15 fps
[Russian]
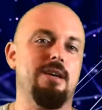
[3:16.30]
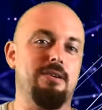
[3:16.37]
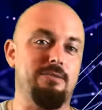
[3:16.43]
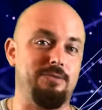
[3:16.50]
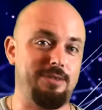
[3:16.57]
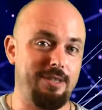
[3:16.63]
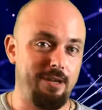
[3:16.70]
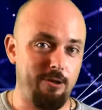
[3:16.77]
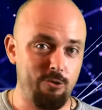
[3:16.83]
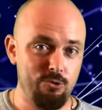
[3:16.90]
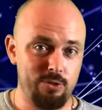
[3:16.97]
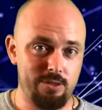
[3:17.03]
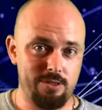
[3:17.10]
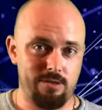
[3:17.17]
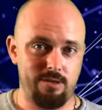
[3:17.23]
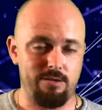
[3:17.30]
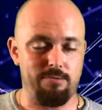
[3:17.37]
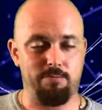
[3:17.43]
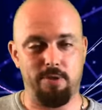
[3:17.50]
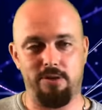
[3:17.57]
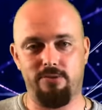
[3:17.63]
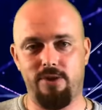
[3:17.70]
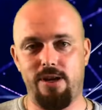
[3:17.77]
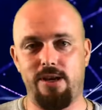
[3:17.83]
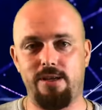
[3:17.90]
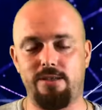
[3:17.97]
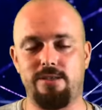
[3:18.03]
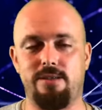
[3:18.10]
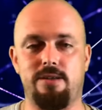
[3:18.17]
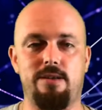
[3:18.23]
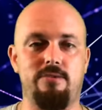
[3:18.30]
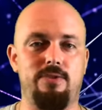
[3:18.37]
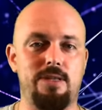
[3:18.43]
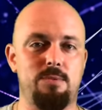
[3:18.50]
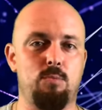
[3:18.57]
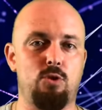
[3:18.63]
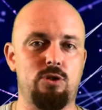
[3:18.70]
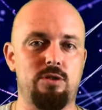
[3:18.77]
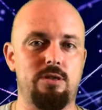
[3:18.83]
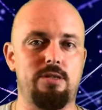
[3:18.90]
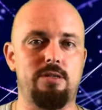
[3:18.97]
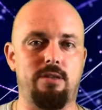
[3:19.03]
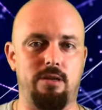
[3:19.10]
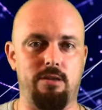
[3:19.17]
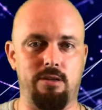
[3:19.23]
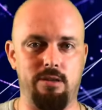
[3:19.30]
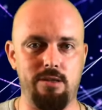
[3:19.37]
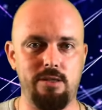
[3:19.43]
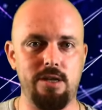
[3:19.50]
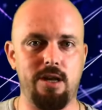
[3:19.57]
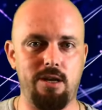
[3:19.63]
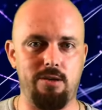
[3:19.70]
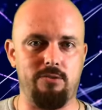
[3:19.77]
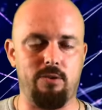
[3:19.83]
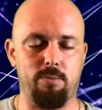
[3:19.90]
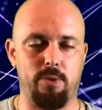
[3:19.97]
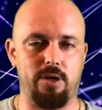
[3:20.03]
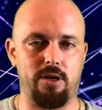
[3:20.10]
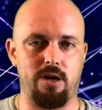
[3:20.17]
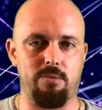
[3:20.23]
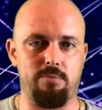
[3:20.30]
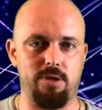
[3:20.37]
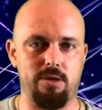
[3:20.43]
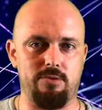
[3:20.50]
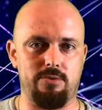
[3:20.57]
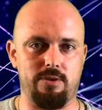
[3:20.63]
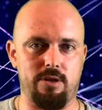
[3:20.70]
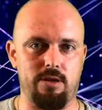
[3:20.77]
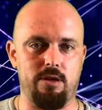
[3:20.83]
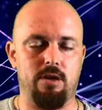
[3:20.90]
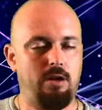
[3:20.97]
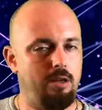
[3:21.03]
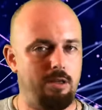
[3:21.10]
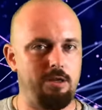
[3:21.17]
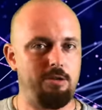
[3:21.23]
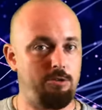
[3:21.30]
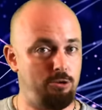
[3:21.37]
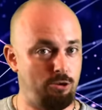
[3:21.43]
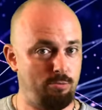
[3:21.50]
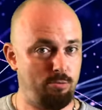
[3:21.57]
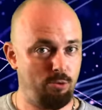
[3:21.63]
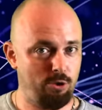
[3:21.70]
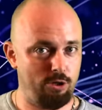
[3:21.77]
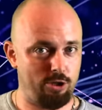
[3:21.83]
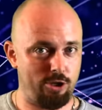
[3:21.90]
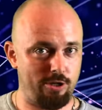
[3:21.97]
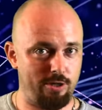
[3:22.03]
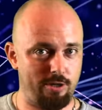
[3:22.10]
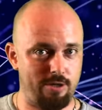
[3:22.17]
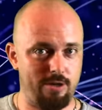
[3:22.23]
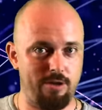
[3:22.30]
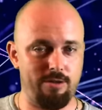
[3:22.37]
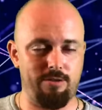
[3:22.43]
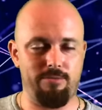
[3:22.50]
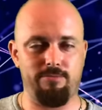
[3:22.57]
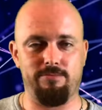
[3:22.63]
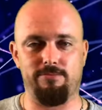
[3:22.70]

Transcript: В Deluxe появляется возможность недельного программирования и еще больше экран.